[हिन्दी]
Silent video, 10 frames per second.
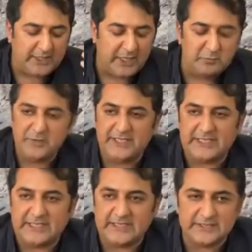अब ये
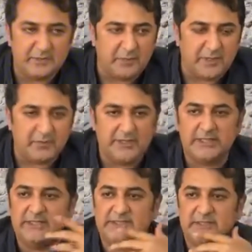कंपनी किस
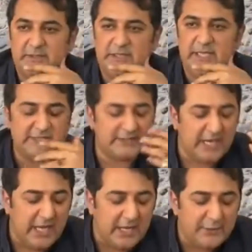डिपार्टमेंट के नीचे बनी है
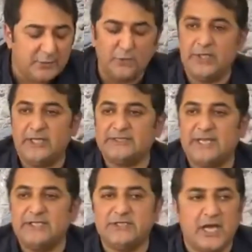इसका हेड कौन है
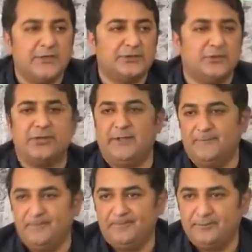इसका इंचार्ज कौन
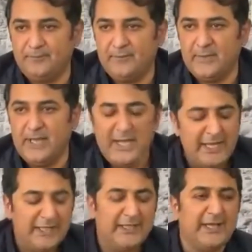है
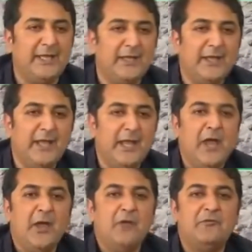ये
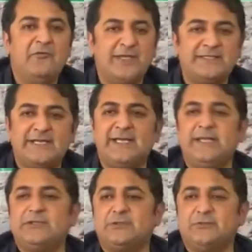
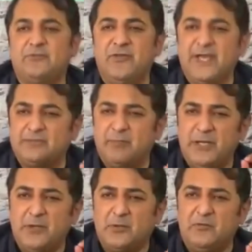वैसे ही वैस,
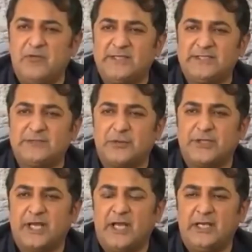बिल्कुल वैसी
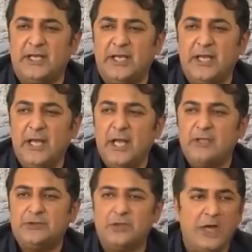सूरत है
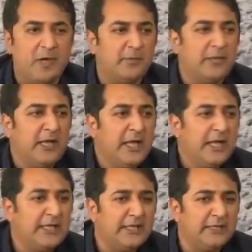जो हम
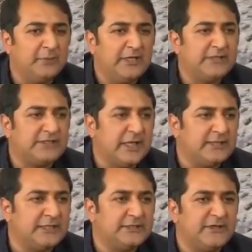गिलगित
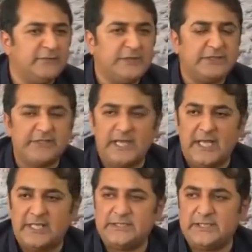बल्तिस्तान के चीफ
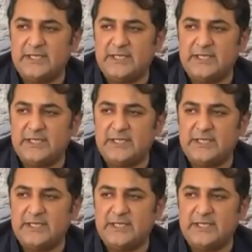मिनिस्टर या